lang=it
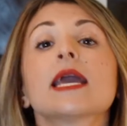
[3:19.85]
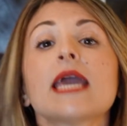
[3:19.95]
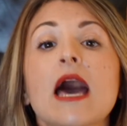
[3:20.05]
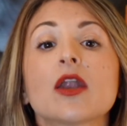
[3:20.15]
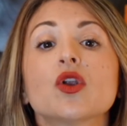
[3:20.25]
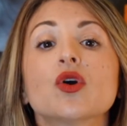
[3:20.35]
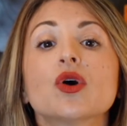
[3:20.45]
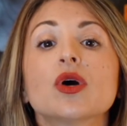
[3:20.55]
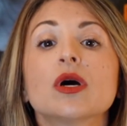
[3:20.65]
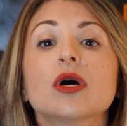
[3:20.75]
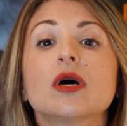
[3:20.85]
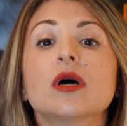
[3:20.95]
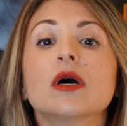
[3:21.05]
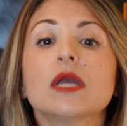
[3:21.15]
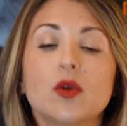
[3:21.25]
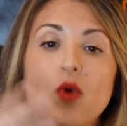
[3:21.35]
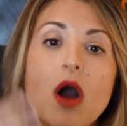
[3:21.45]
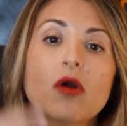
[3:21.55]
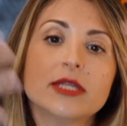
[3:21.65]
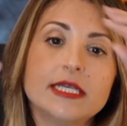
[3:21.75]
che hanno eh, il
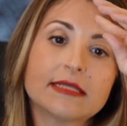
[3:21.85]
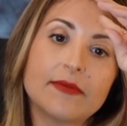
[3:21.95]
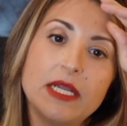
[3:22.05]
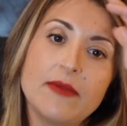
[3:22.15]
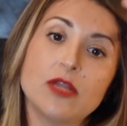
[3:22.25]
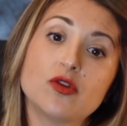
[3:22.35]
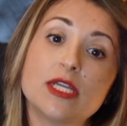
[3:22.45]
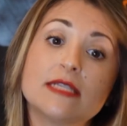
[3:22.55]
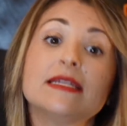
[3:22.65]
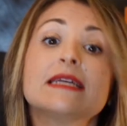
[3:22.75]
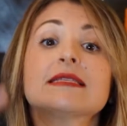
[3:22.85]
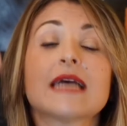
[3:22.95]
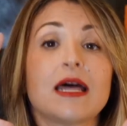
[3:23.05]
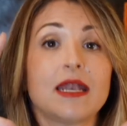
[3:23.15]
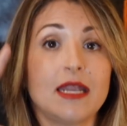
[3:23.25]
luogo di stabilimento di residenza